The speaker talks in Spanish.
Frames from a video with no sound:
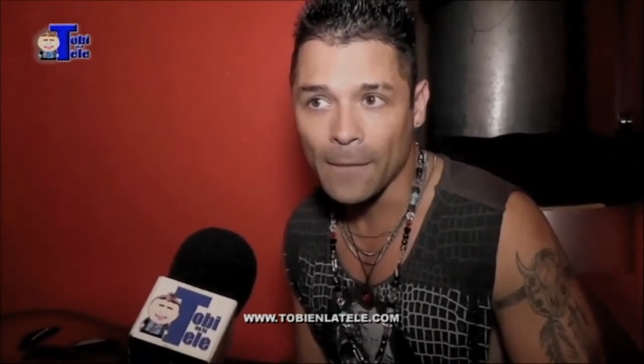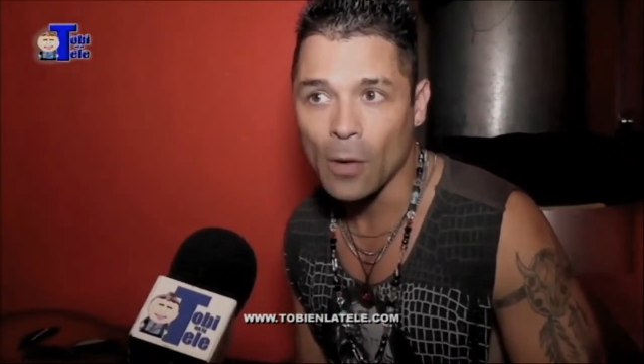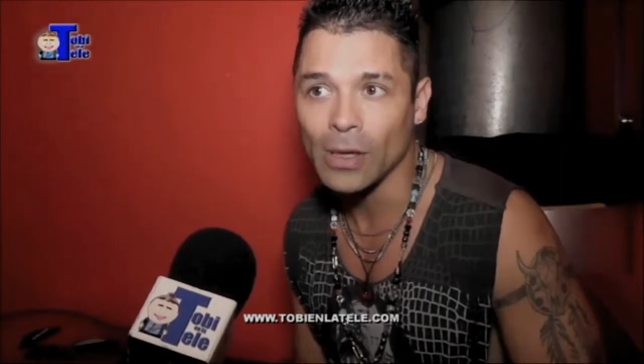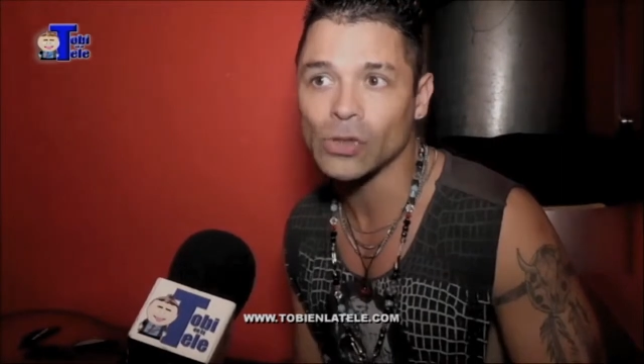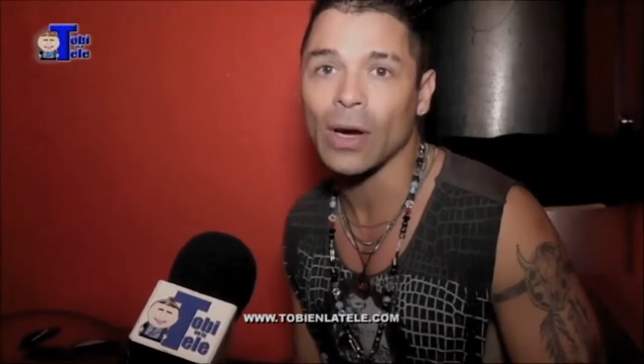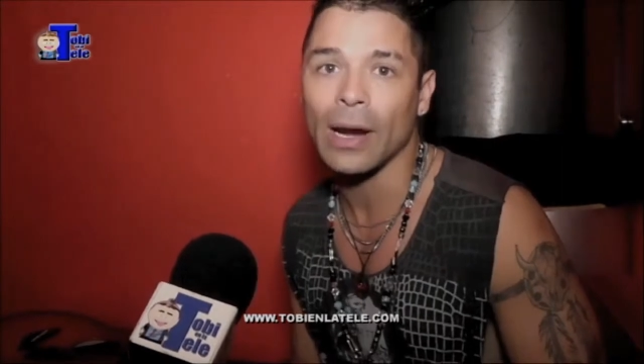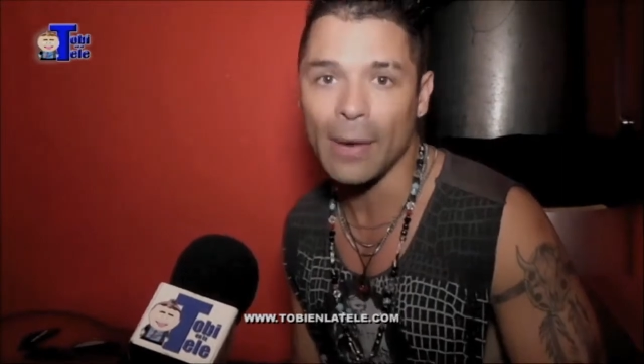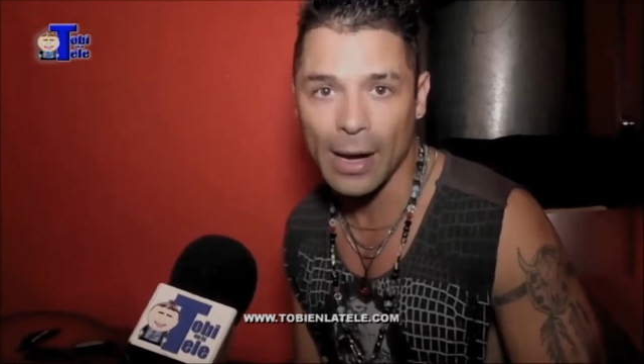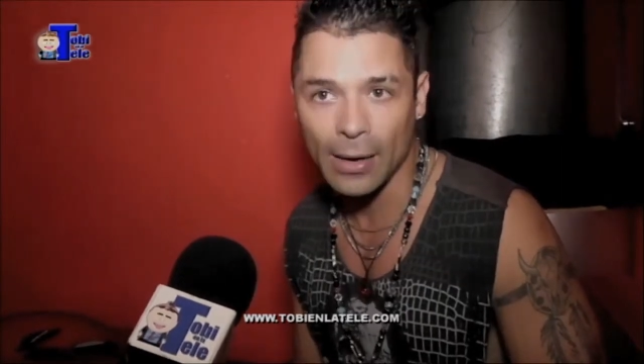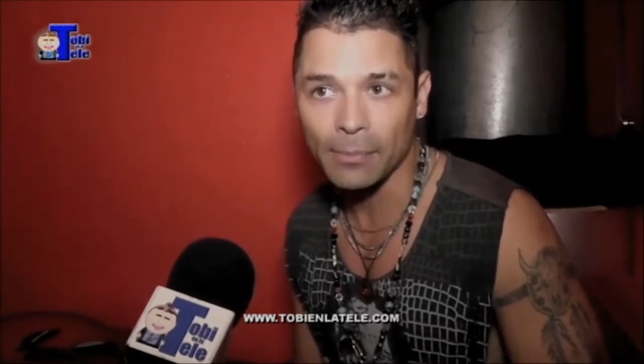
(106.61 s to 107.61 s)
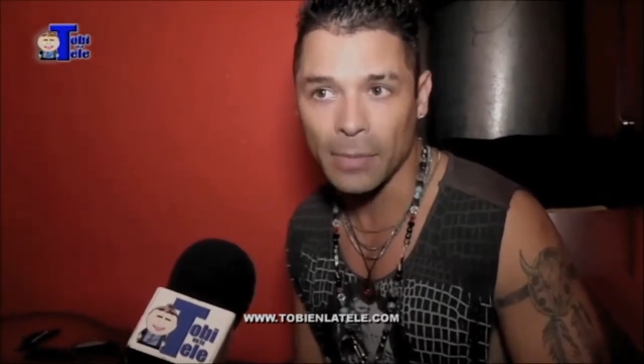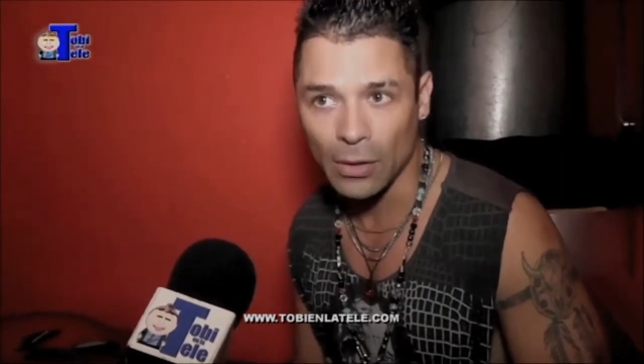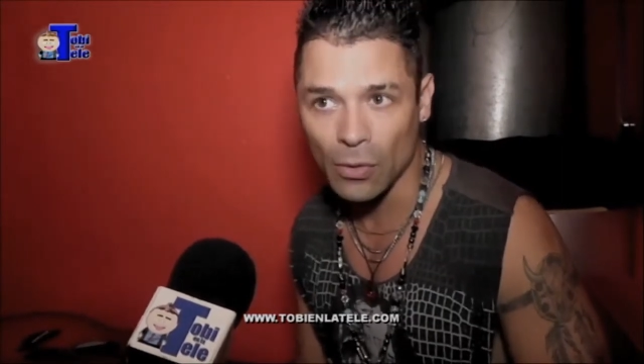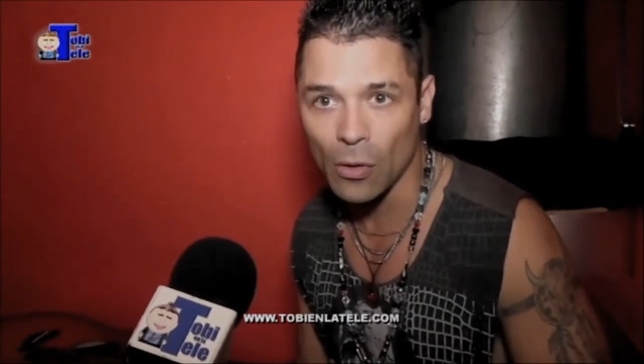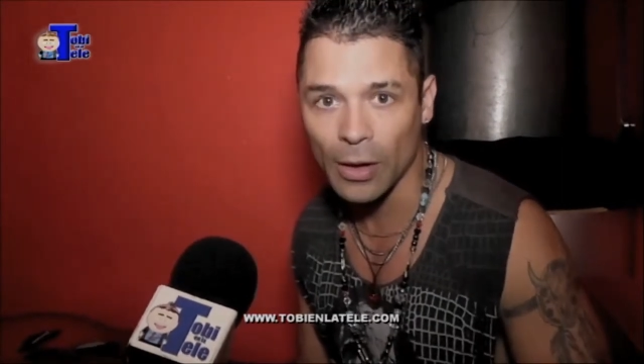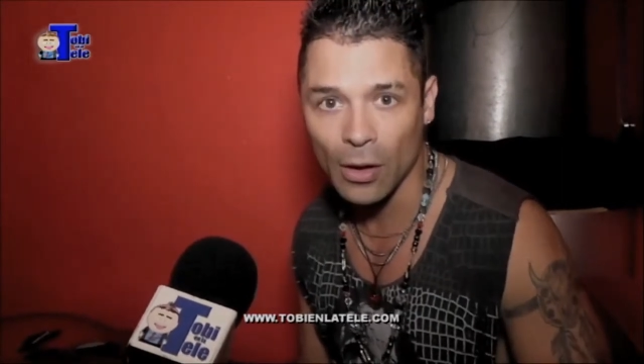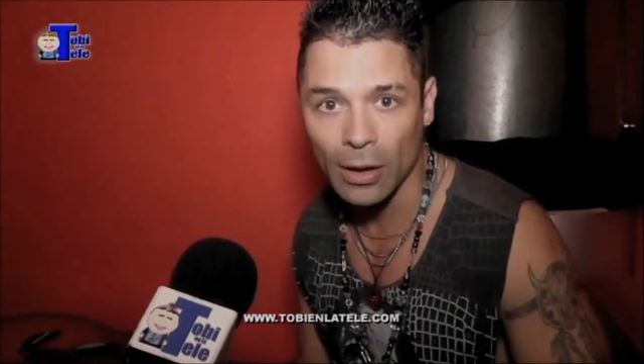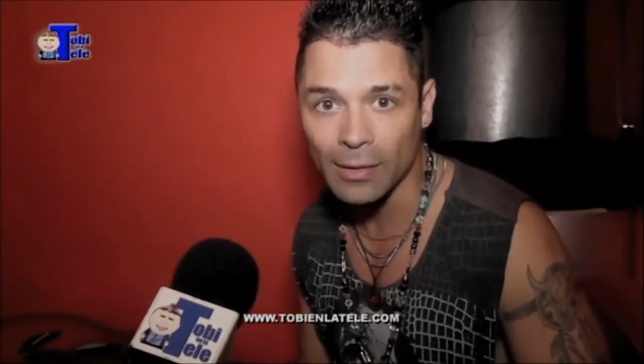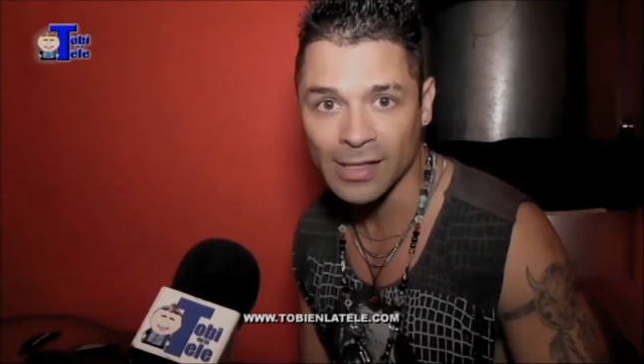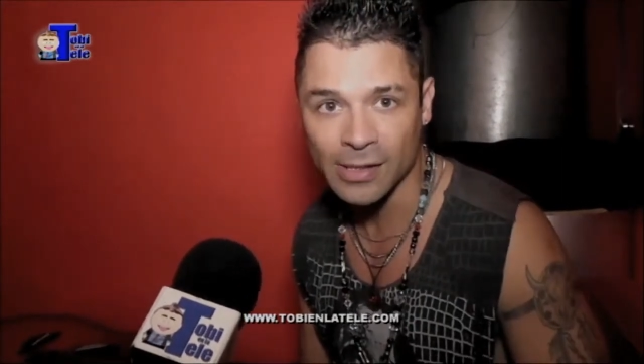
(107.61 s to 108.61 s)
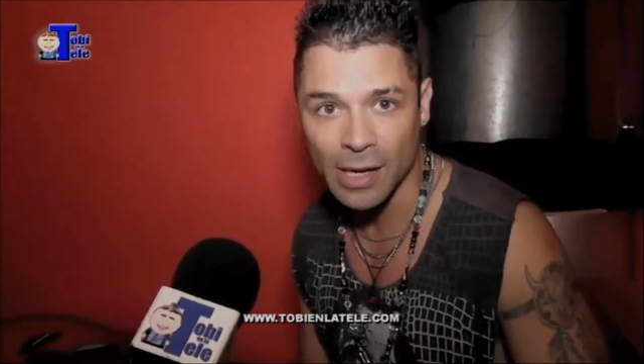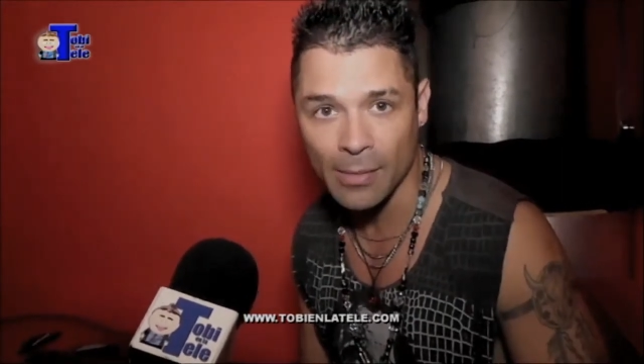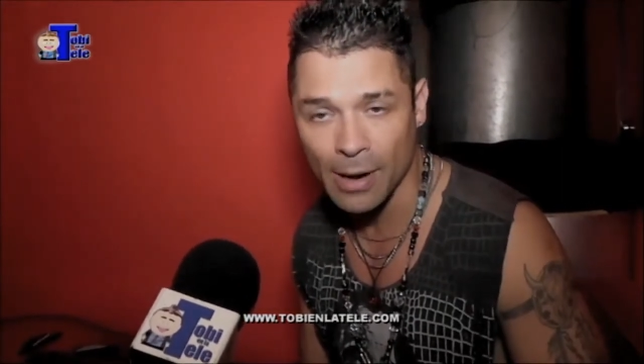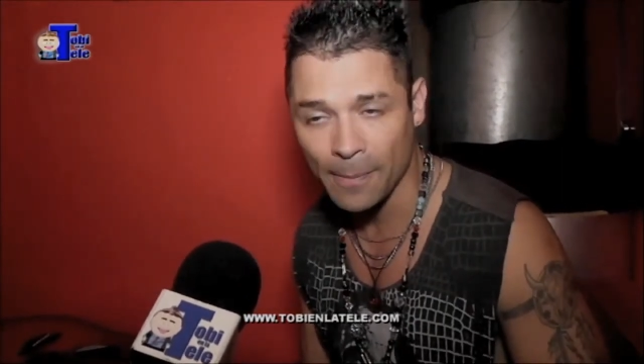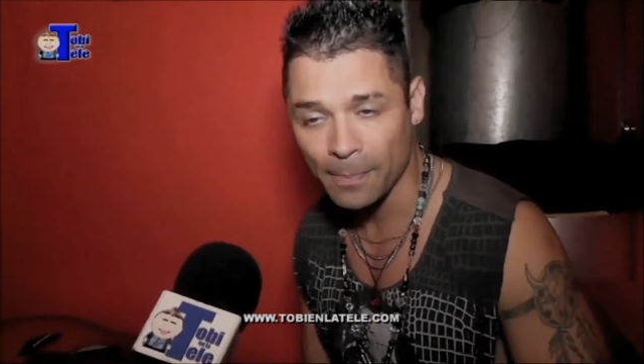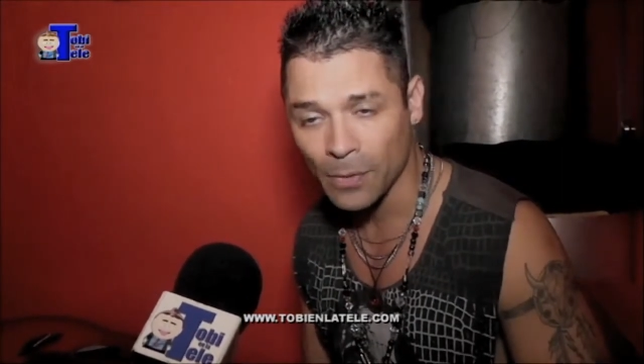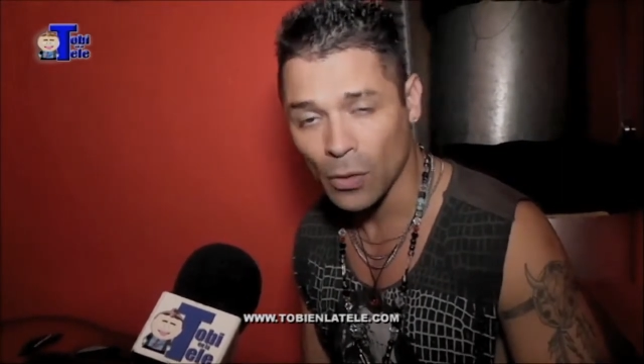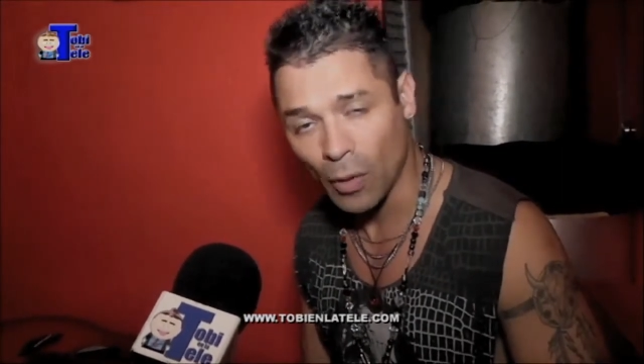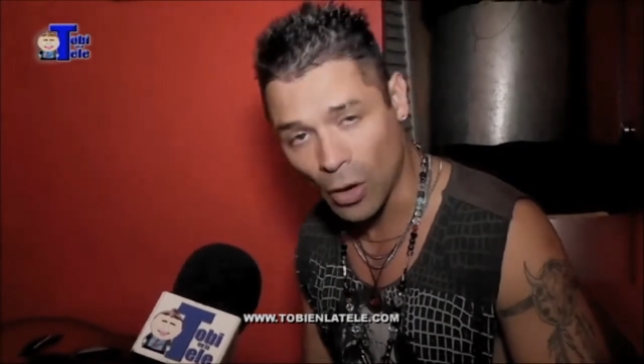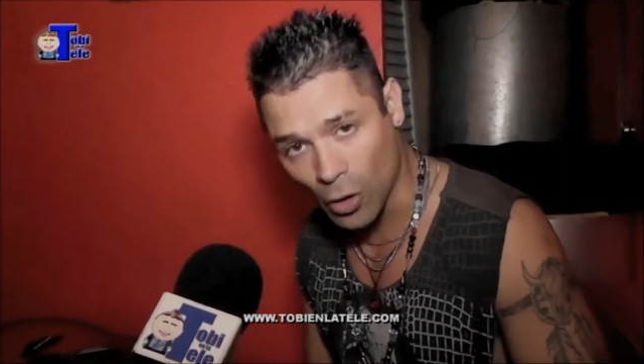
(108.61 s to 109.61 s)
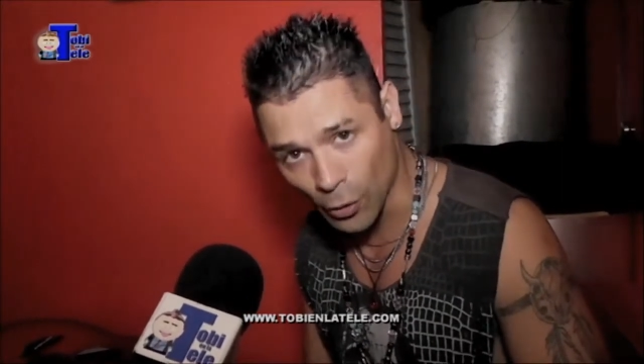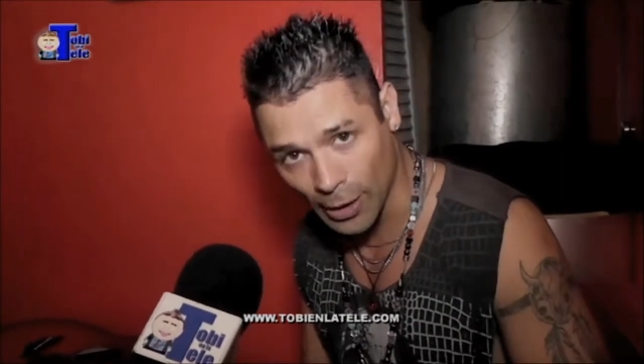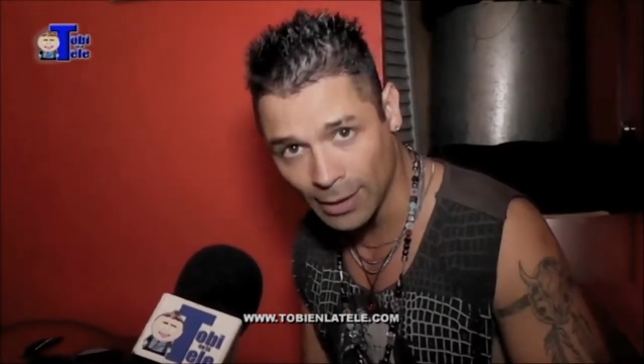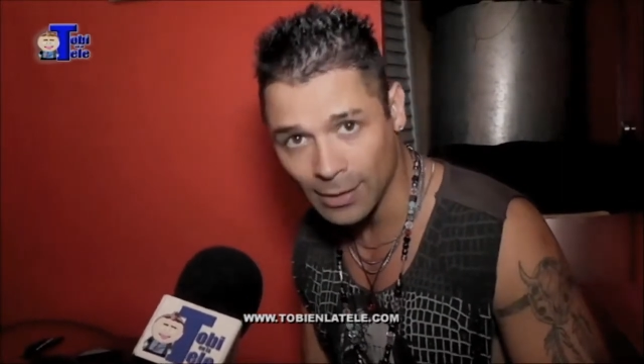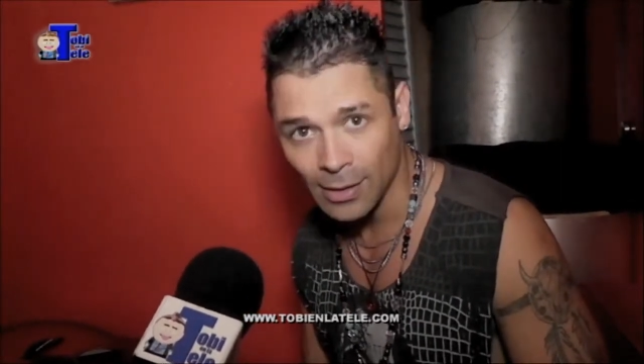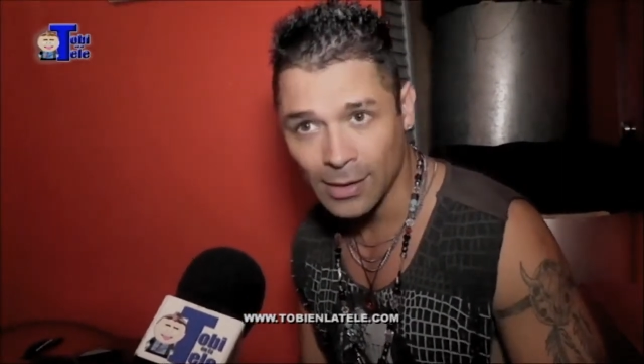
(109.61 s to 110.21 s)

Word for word: comienzo a grabar mi nuevo videoclip que se llama Juego Cruel